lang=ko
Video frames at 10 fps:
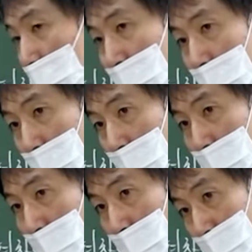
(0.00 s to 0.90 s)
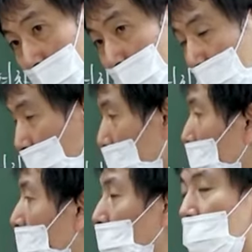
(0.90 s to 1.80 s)
좋아? C가 좋지.
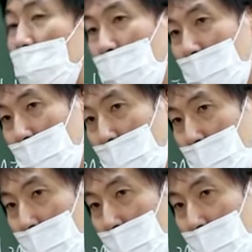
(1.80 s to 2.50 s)
그럼 나는 뭐 선택하는 거야?